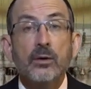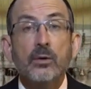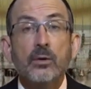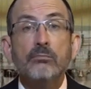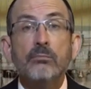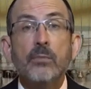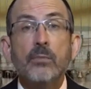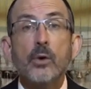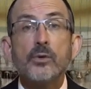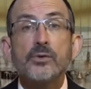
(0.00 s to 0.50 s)

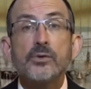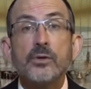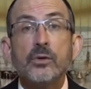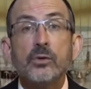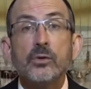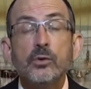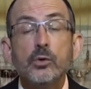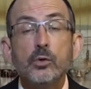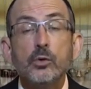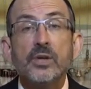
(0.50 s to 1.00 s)
И
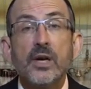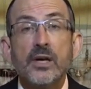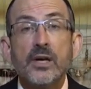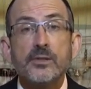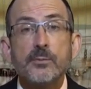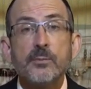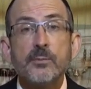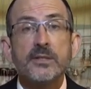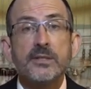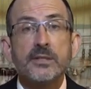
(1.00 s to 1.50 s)
большинство
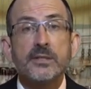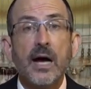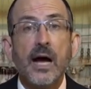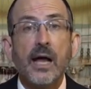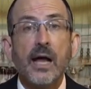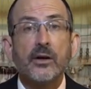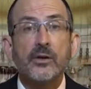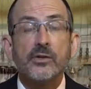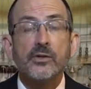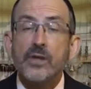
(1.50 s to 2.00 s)
ученых по
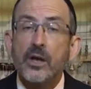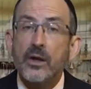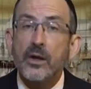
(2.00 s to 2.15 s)
Новому